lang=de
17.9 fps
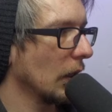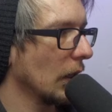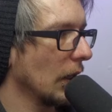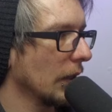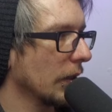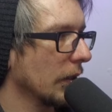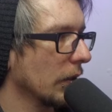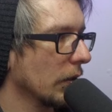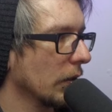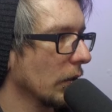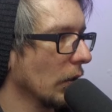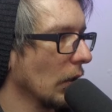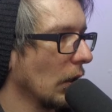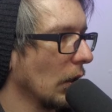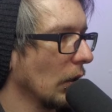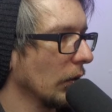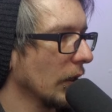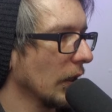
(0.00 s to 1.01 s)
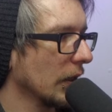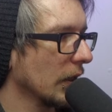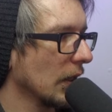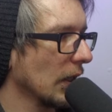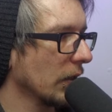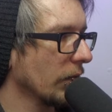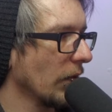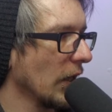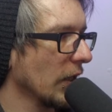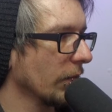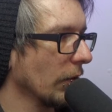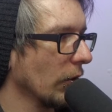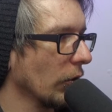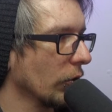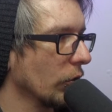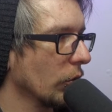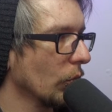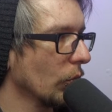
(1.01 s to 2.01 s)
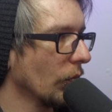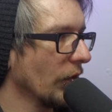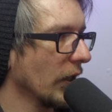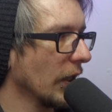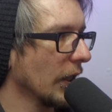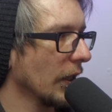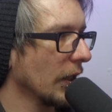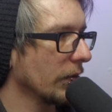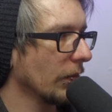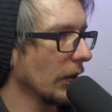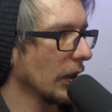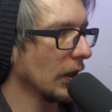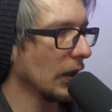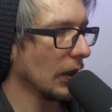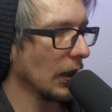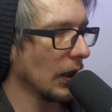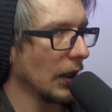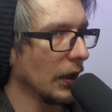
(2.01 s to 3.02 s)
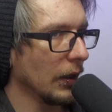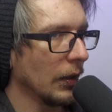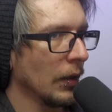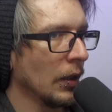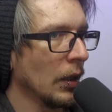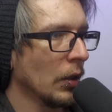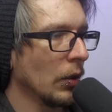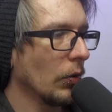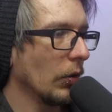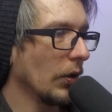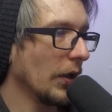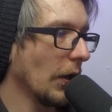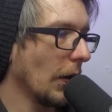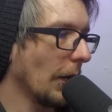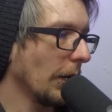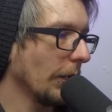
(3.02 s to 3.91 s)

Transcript: Let's go. Das lassen wir erstmal noch zu. Wir gehen erstmal hier rein. In der